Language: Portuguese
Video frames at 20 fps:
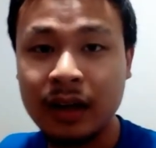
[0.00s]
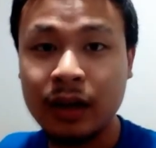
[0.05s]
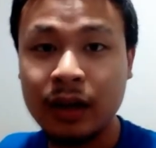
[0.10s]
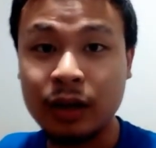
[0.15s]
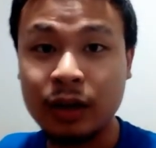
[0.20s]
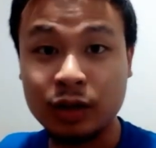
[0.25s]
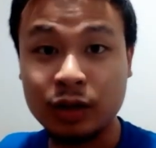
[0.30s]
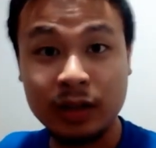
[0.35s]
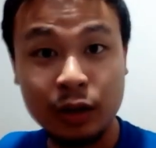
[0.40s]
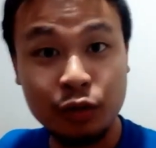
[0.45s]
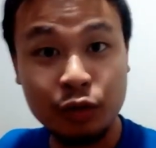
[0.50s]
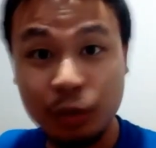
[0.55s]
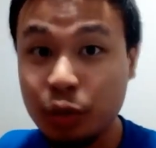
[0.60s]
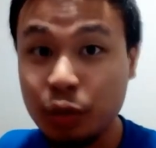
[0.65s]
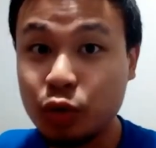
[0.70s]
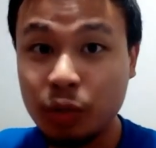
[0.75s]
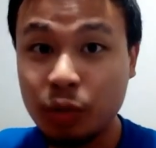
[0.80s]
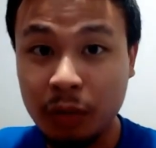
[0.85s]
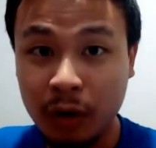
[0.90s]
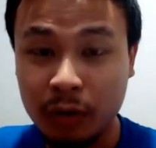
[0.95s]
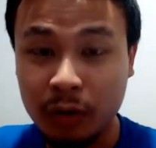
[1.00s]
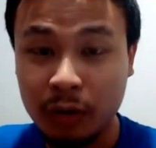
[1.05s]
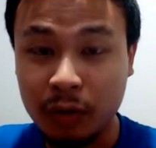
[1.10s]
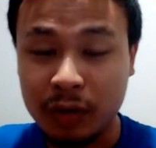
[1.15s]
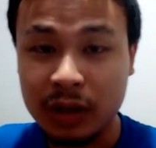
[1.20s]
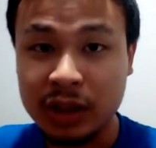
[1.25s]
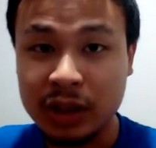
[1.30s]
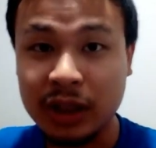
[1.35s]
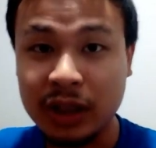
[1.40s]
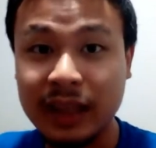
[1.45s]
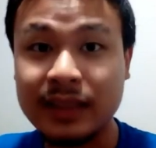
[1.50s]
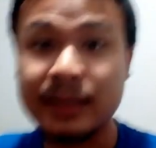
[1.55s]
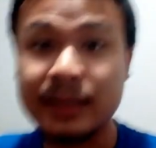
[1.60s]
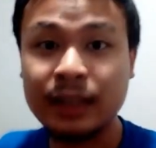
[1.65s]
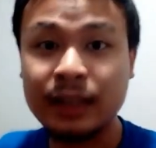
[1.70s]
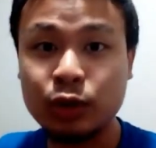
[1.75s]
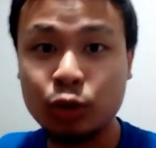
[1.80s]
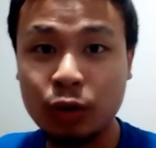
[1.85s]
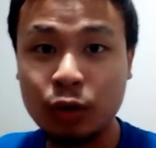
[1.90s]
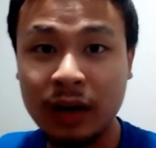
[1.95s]
O resultado foi muito bom. Tirei
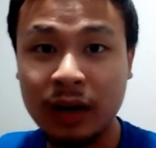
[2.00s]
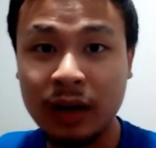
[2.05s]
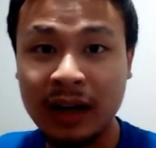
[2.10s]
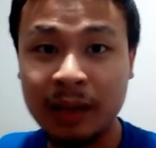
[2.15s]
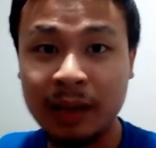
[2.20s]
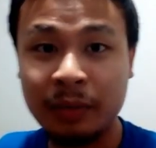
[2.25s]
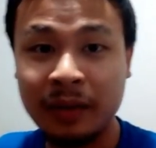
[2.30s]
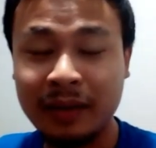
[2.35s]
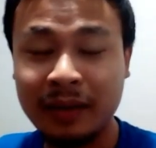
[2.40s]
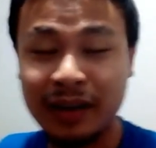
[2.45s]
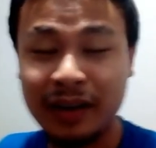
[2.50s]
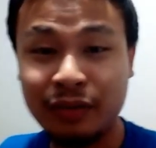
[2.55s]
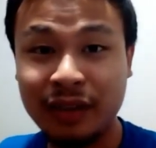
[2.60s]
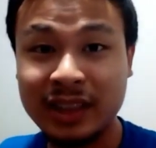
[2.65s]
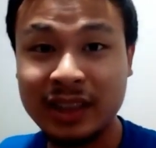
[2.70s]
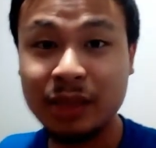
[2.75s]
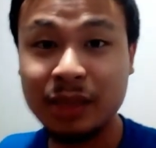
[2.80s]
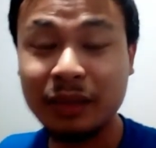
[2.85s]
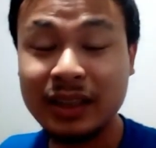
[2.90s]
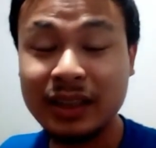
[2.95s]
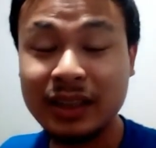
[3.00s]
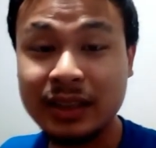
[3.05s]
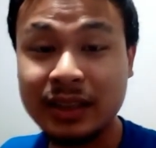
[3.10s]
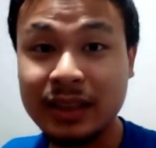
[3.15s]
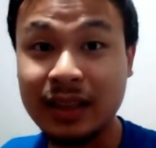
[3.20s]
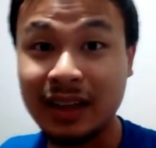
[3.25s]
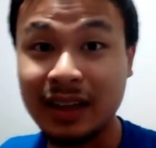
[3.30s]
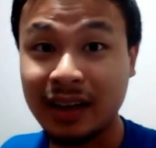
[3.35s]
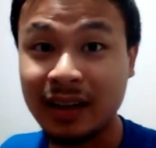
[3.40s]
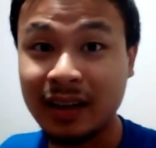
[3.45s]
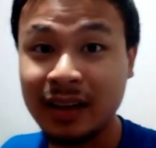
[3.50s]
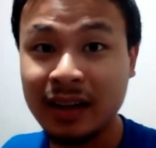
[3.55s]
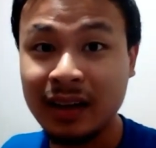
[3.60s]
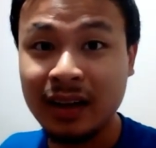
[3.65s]
sexto lugar na primeira fase de medicina.